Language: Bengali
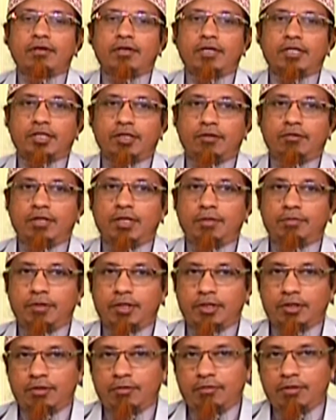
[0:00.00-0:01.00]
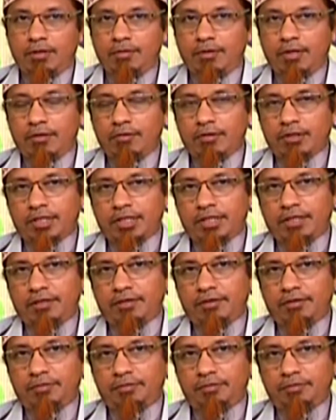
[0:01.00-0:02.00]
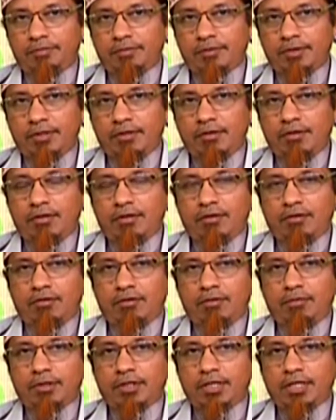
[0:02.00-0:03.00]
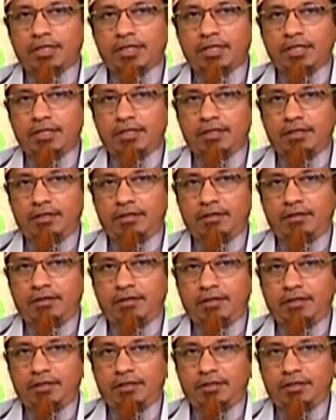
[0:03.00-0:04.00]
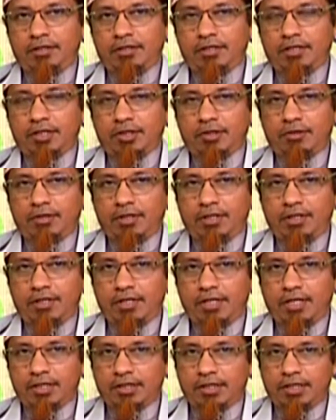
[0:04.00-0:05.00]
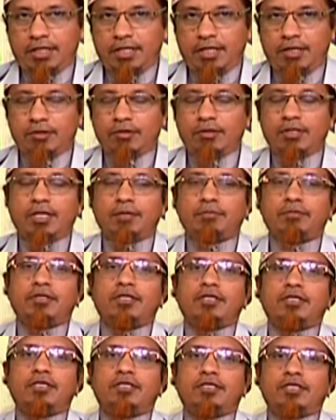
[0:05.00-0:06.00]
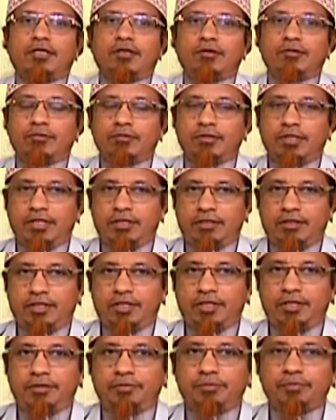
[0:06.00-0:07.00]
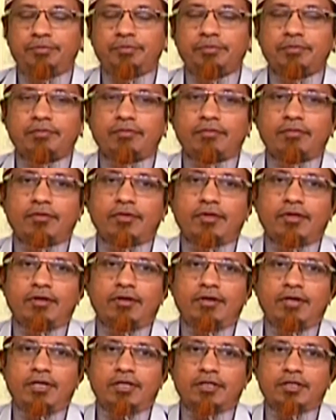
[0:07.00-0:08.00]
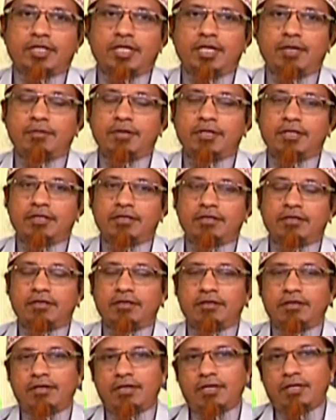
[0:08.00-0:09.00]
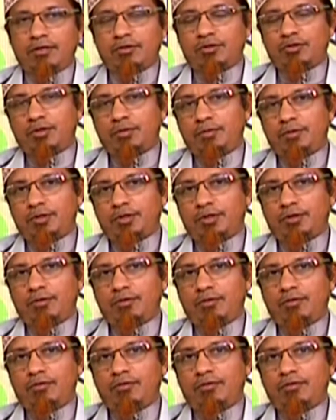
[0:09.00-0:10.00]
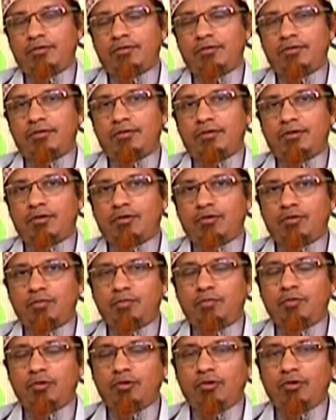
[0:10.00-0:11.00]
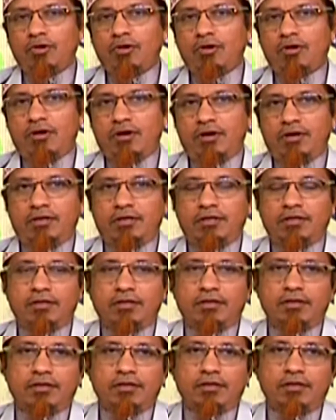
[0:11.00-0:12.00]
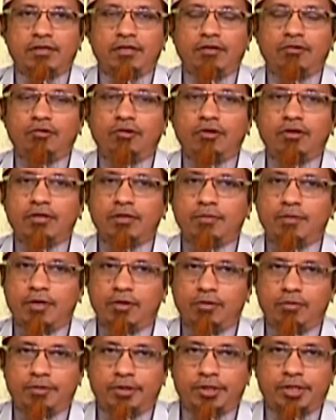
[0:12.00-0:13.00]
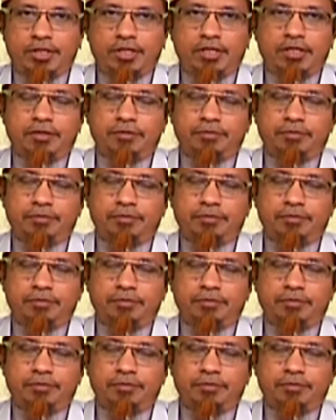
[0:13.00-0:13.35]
আশা করি আপনারা সকলেই ভালো আছেন রমাদানের তিরিশ আসরের আজকের আয়োজনে আপনাদেরকে স্বাগত জানাচ্ছি আজকে আমার আলোচ্য বিষয় হল হব্বুল্লহ আল্লাহর ভালোবাসা